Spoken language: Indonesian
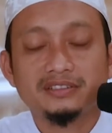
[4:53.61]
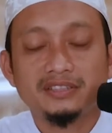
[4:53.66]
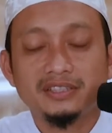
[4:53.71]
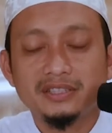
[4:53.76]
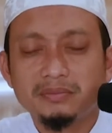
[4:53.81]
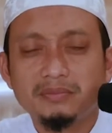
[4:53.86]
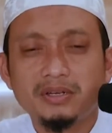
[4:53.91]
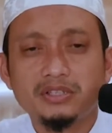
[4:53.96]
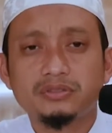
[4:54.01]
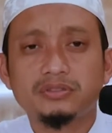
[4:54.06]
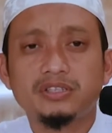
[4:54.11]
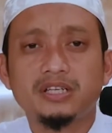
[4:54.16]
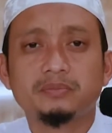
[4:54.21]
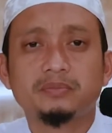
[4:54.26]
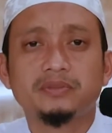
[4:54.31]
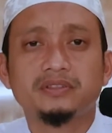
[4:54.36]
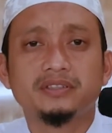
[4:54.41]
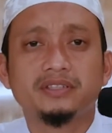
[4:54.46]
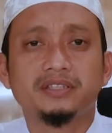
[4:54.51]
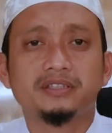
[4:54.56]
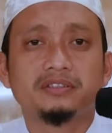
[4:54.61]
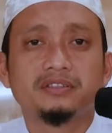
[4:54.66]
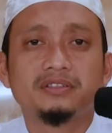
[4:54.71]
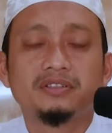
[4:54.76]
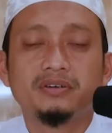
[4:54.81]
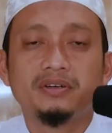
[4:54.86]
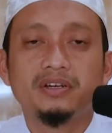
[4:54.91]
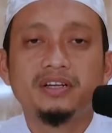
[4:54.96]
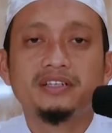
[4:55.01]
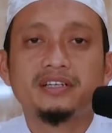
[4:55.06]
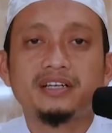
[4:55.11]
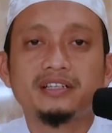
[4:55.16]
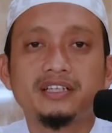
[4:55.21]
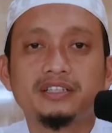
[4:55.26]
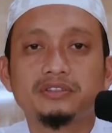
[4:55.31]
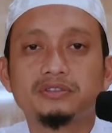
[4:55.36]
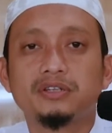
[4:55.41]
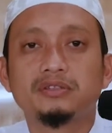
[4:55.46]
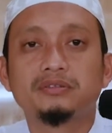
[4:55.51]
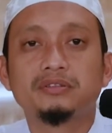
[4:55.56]
Lima sholat penting. Oleh karena
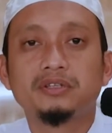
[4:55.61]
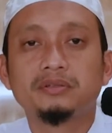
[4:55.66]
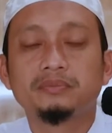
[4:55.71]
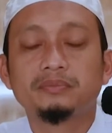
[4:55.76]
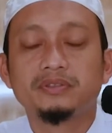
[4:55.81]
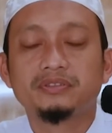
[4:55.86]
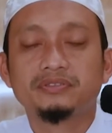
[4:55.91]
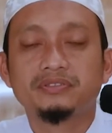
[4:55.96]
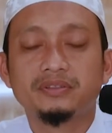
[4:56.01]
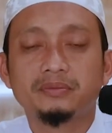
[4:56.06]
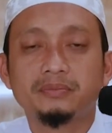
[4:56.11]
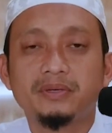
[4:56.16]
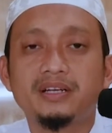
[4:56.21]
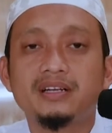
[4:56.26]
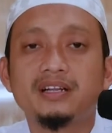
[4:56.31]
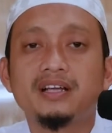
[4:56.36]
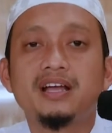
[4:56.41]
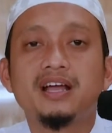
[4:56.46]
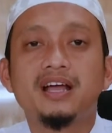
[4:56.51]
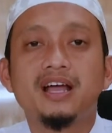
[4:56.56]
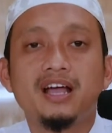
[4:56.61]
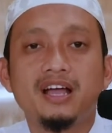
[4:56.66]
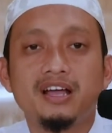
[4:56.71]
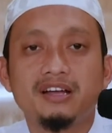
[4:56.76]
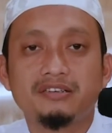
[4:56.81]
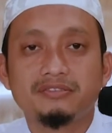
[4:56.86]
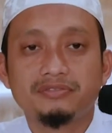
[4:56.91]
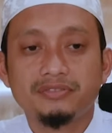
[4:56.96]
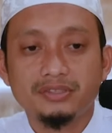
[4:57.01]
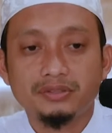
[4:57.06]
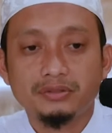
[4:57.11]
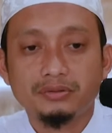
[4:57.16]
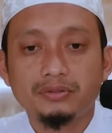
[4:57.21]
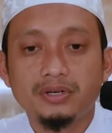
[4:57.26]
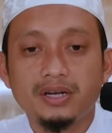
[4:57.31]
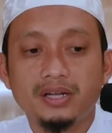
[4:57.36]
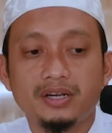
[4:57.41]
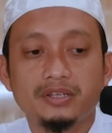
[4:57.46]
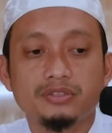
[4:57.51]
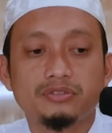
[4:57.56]
itu Allah berfirman, hafizu
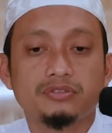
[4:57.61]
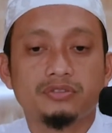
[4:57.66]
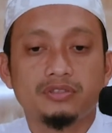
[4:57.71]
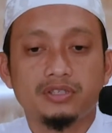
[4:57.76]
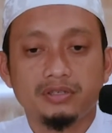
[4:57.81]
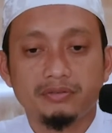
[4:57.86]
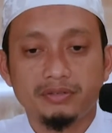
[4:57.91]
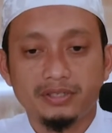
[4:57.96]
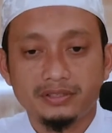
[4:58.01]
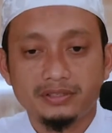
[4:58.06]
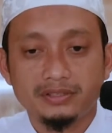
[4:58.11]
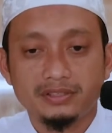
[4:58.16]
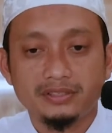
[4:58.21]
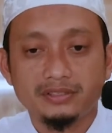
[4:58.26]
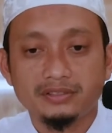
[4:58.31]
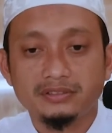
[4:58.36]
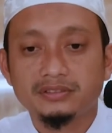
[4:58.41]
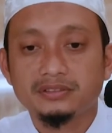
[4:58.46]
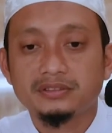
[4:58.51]
ala sholawati.